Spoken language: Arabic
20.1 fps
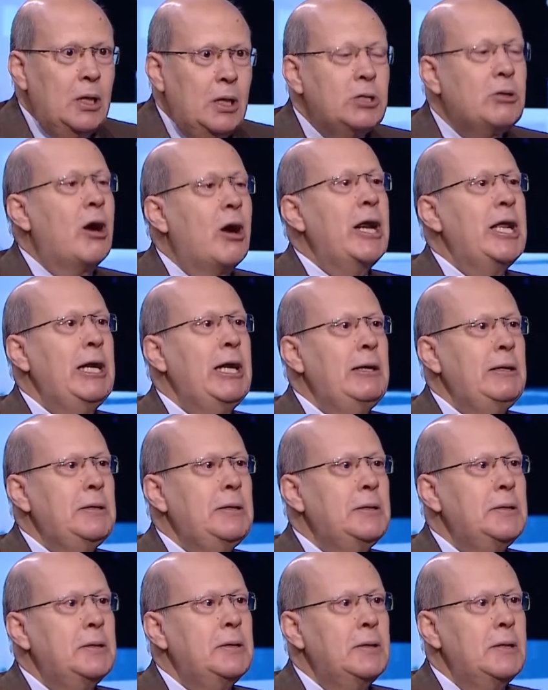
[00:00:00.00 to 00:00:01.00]
إسرائيل
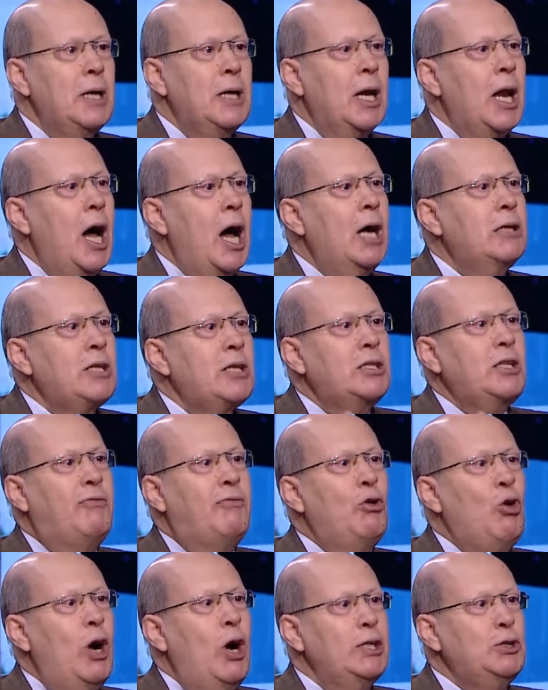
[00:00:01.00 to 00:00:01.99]
هي الأكثر
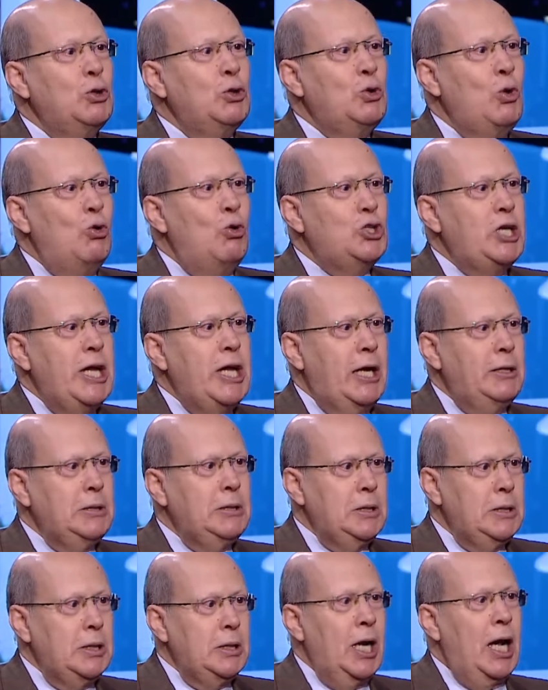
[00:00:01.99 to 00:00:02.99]
تفوقا تكنولوجيا
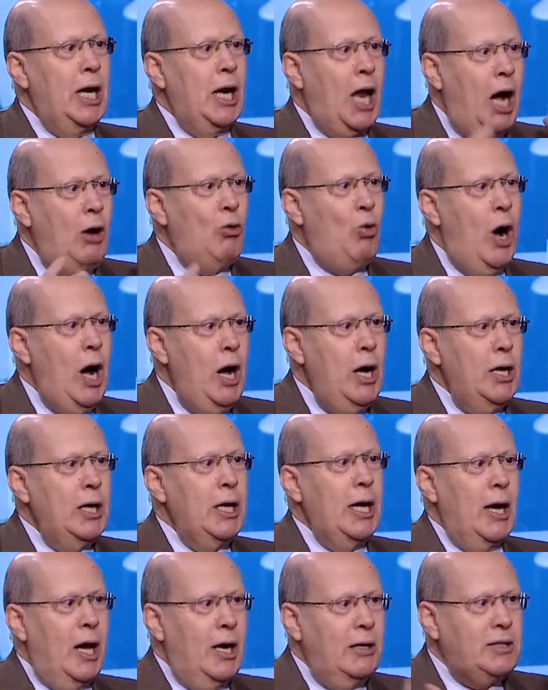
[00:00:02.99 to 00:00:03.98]
هي الأقوى
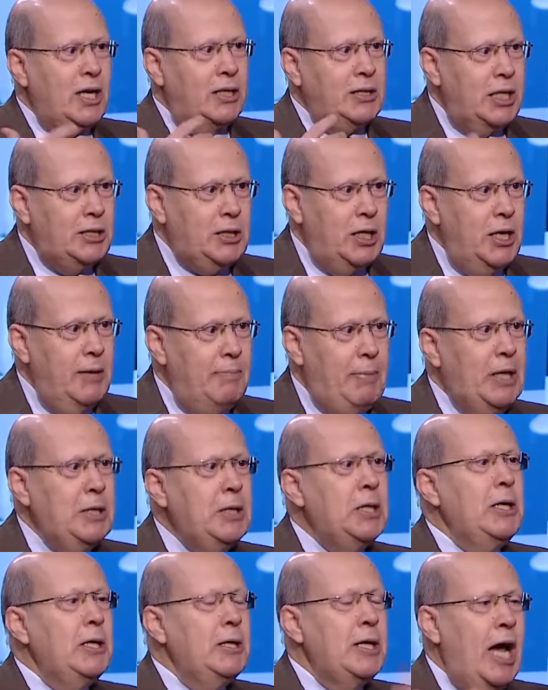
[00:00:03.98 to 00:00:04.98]
هي الأكثر
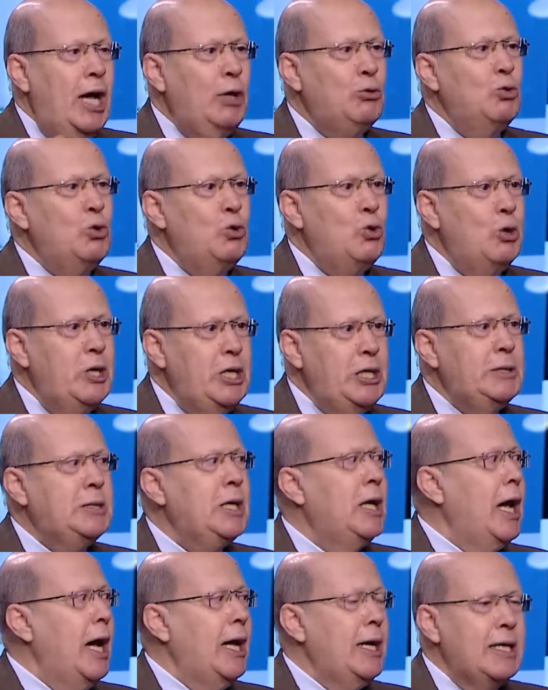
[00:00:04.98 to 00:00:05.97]
تدريبا نحن
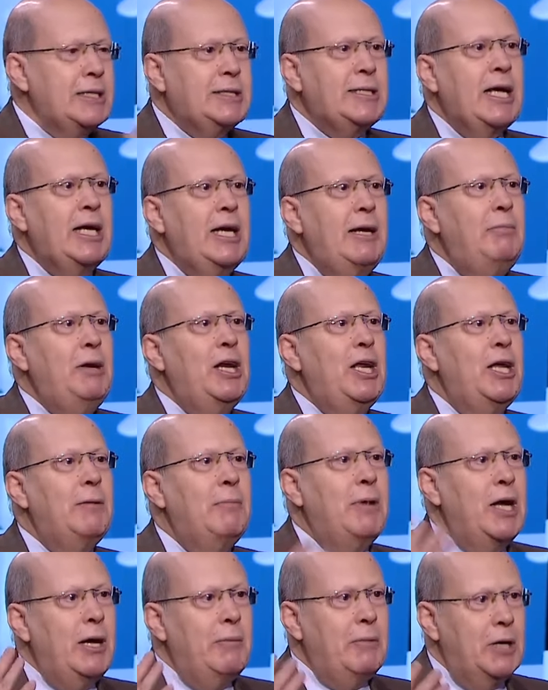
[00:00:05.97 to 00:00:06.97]
نريد أن نستجلب
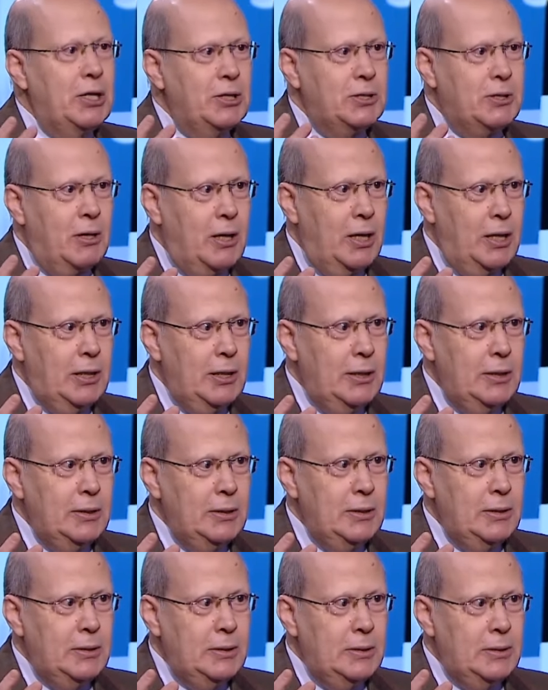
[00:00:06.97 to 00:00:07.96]
الحماية من إسرائيل
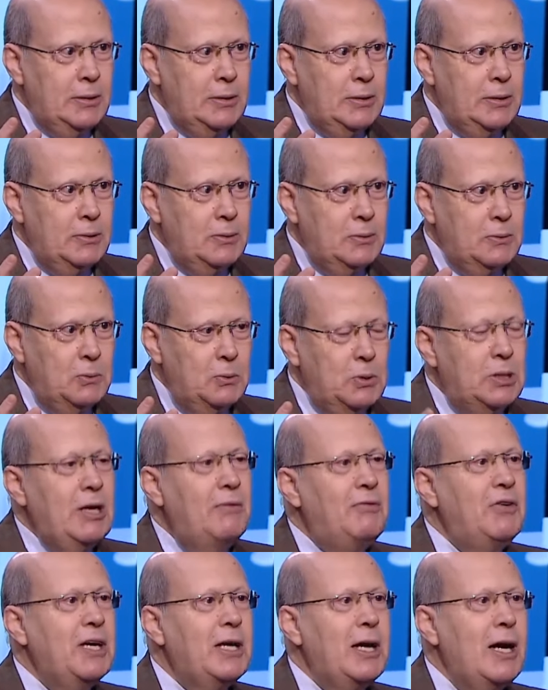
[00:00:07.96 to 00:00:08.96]

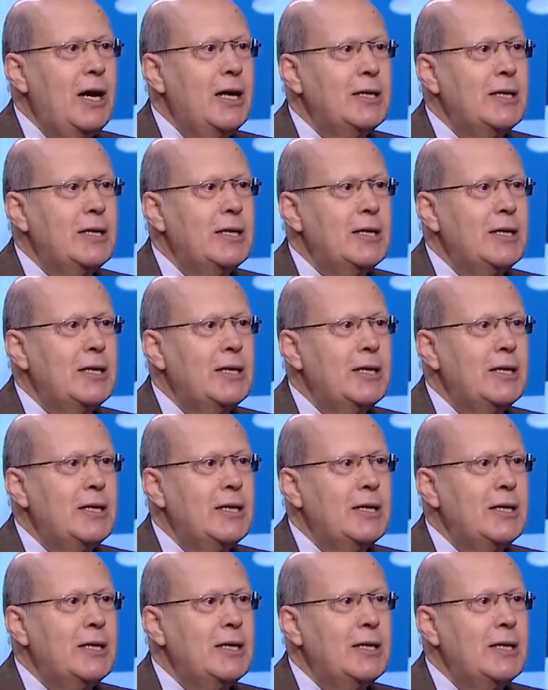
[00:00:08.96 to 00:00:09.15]
ودي الفكرة